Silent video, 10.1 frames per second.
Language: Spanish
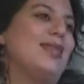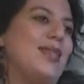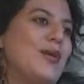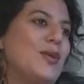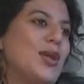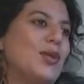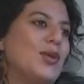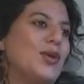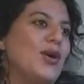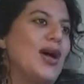
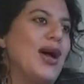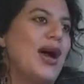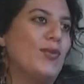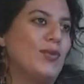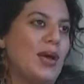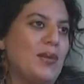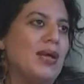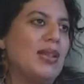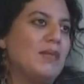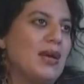devuelto a una
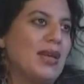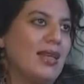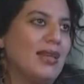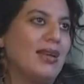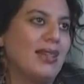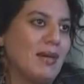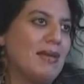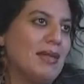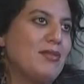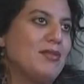víctima que, que
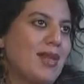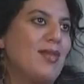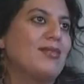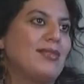estaba denunciando